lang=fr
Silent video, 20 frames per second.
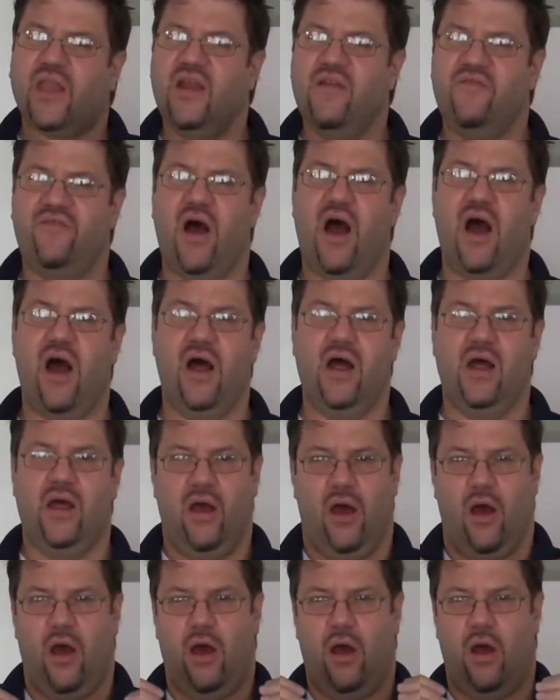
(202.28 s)
il va
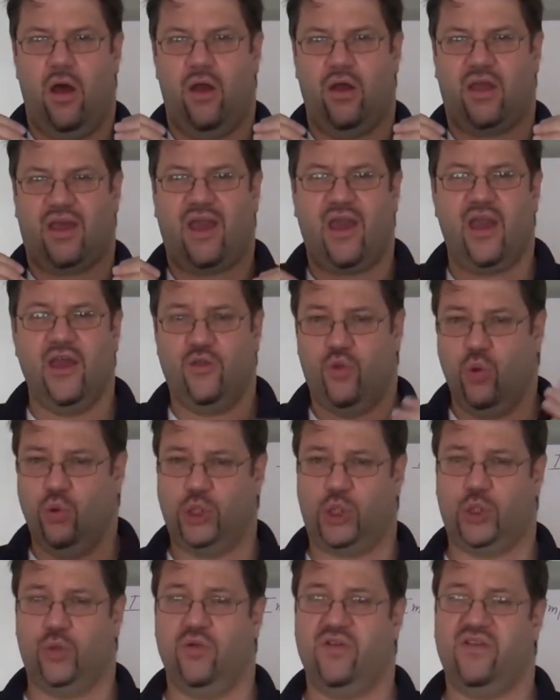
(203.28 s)
euh, créer
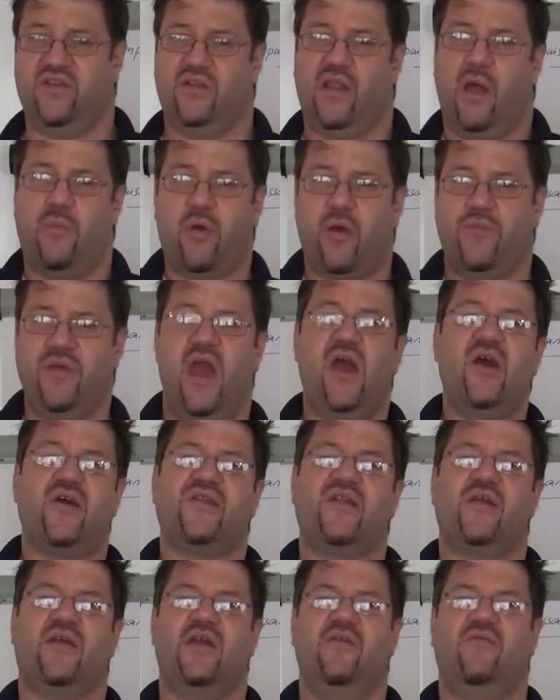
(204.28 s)
deux choses. La
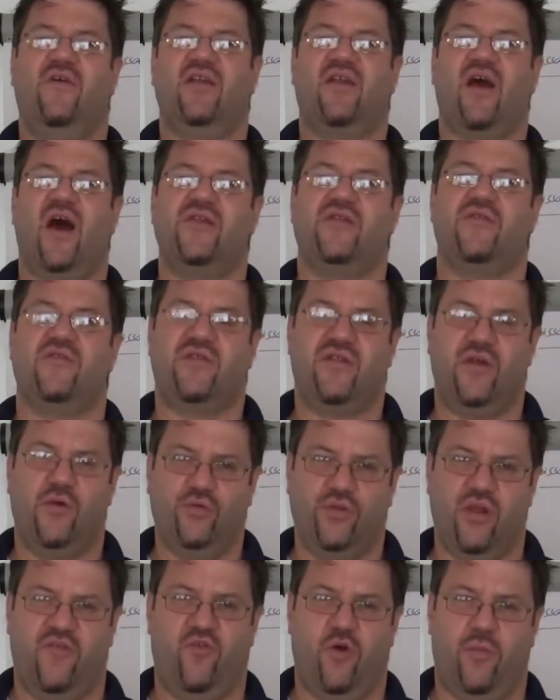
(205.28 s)
première, c'est qu'il va être associé
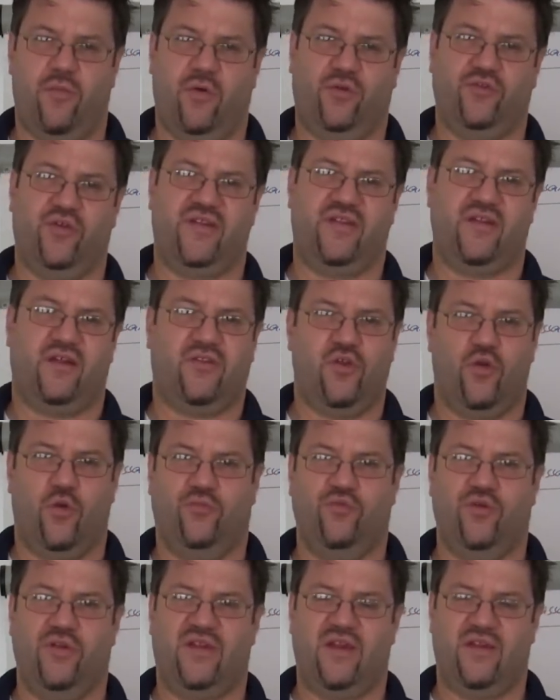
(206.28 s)
au développement d'un certain
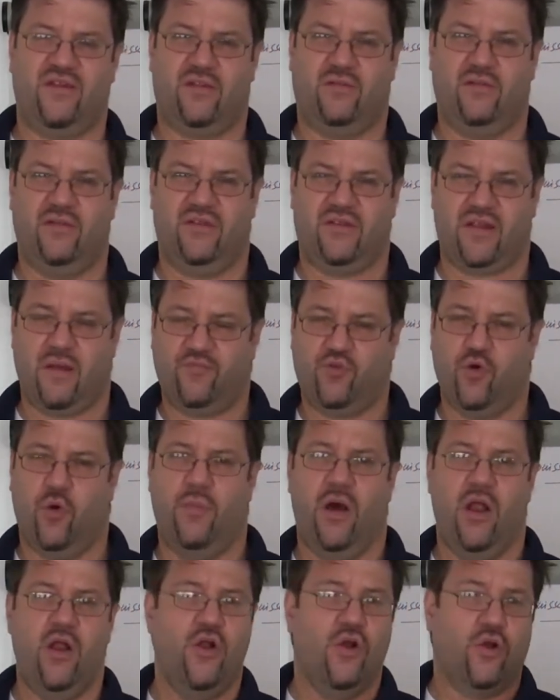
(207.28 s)
nombre de
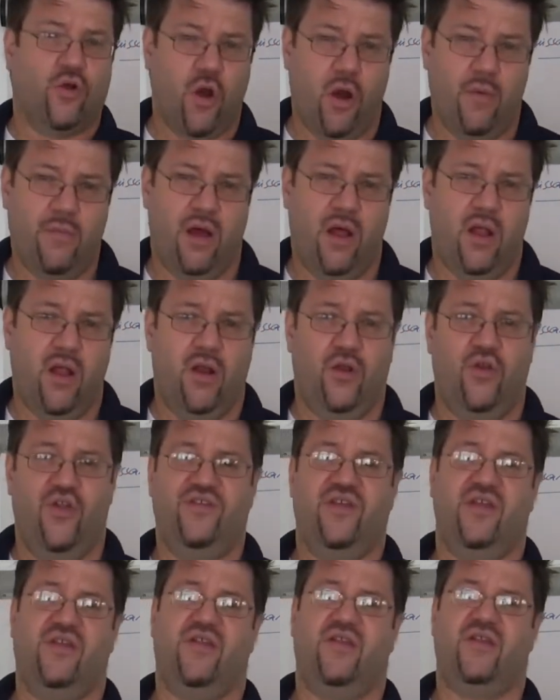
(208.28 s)
symptômes, comme
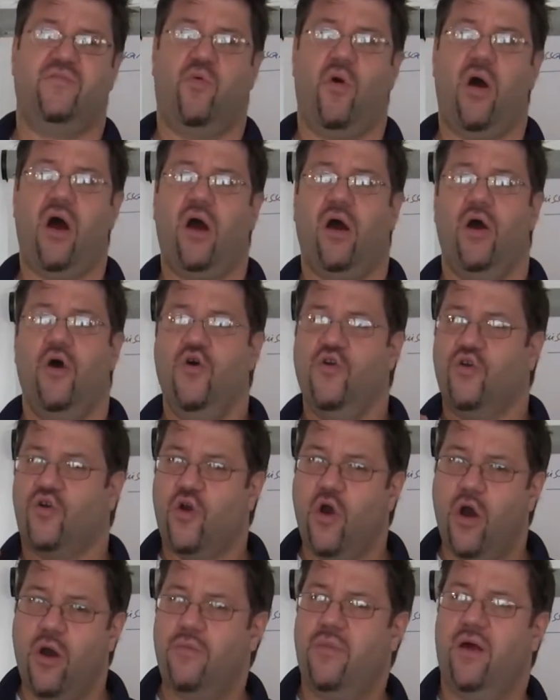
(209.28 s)
le désespoir,
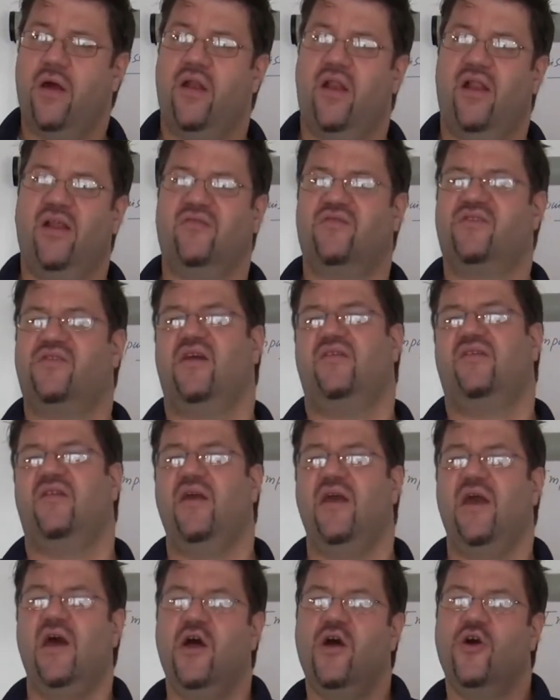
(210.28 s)
comme
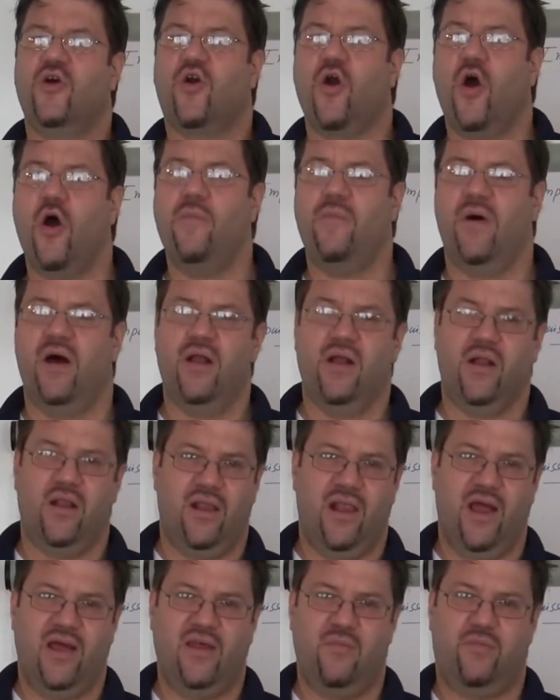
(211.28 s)
l'anxiété, comme
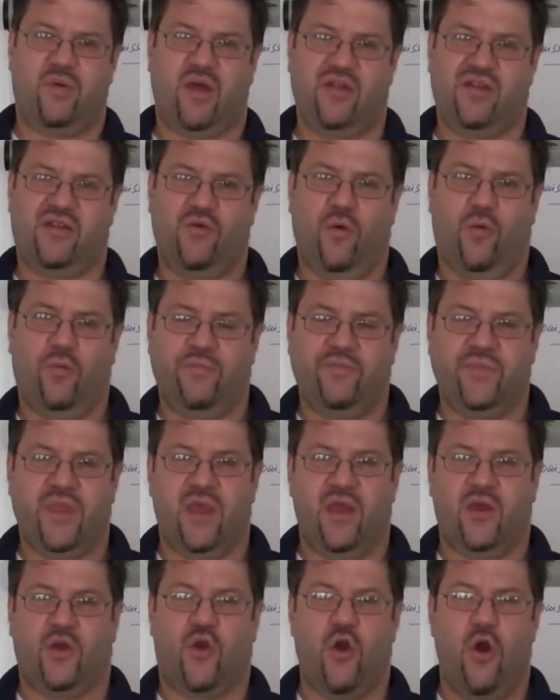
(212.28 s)
la dépression,
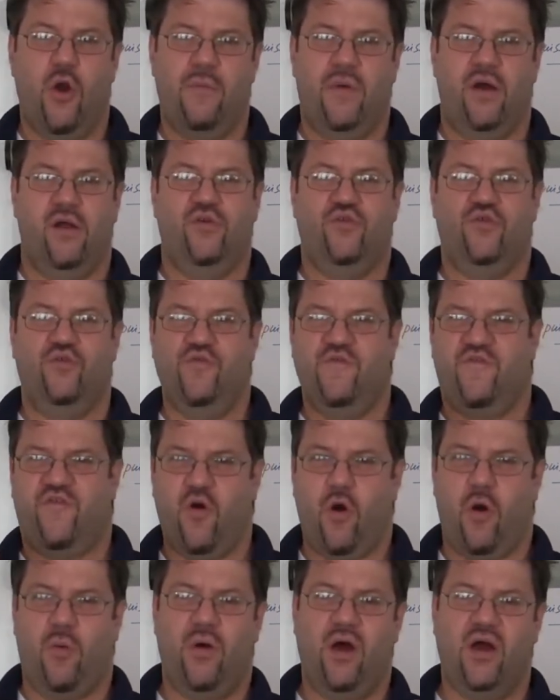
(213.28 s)
comme une
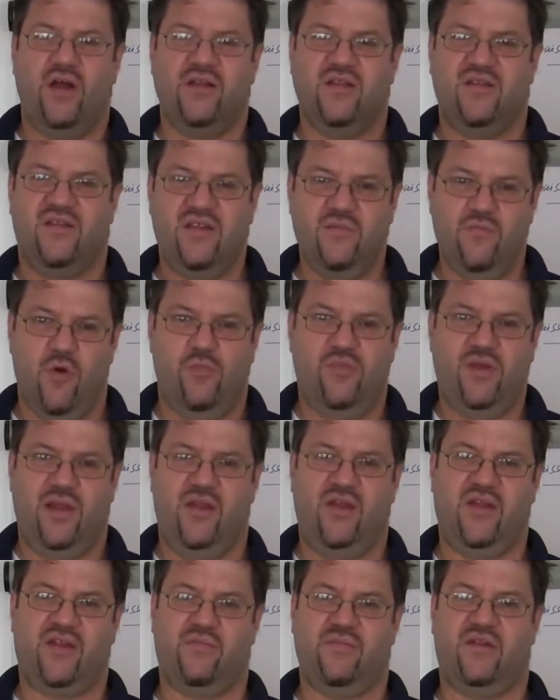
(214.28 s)
forme
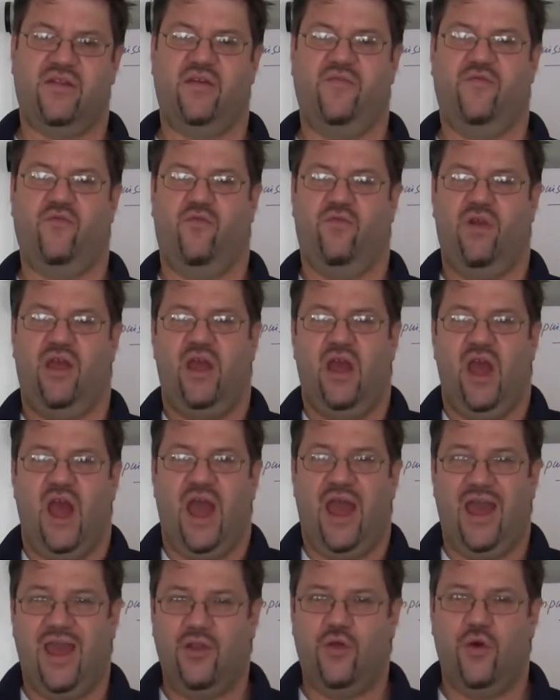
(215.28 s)
d'immobilisme, si vous
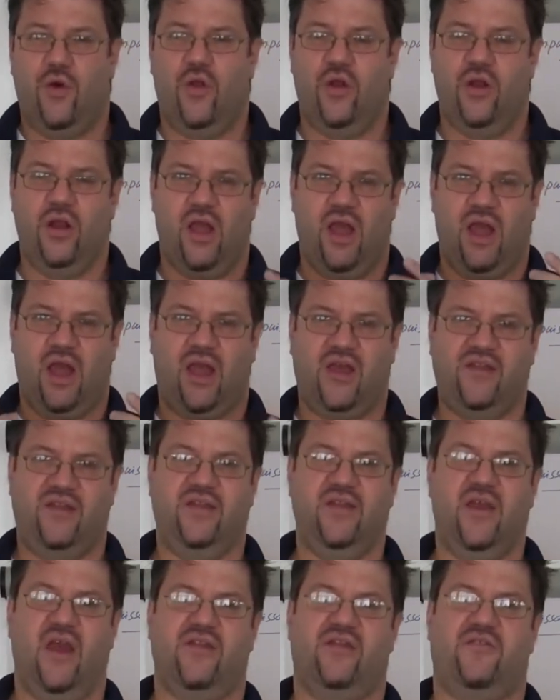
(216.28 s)
voulez, et de
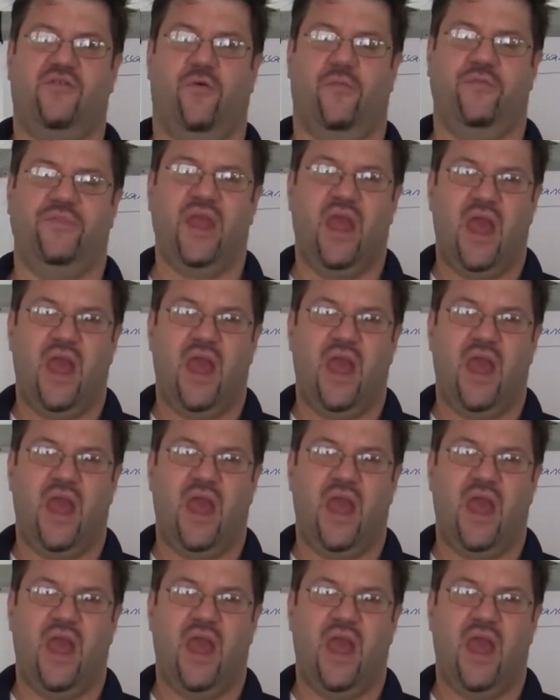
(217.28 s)
résignation.